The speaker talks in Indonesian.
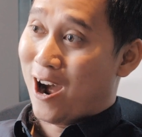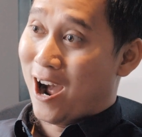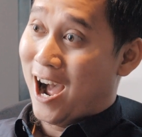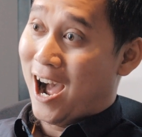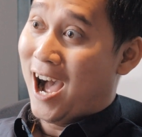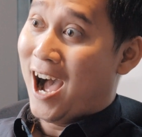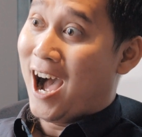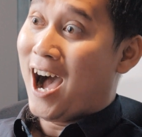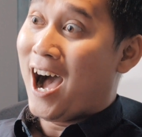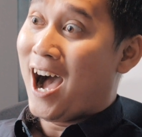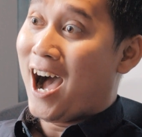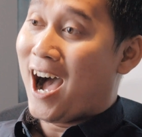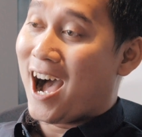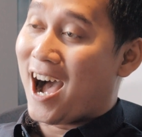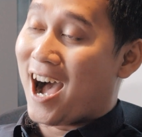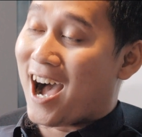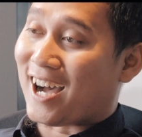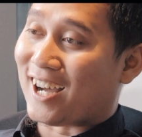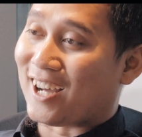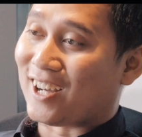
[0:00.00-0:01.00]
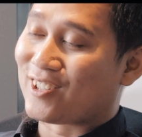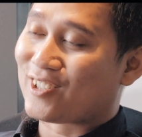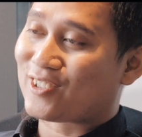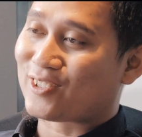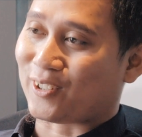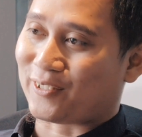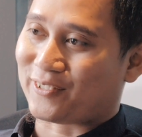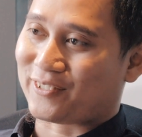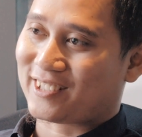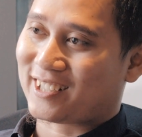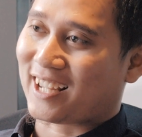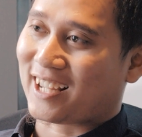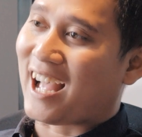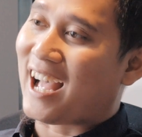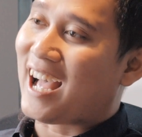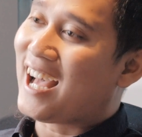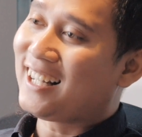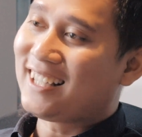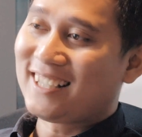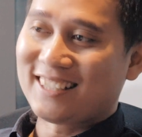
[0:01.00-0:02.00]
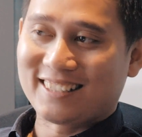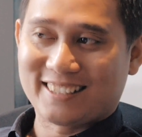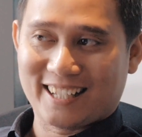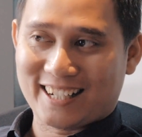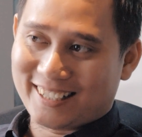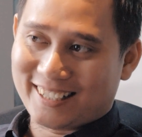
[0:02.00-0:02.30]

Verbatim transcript: Wah. Wow soft sekali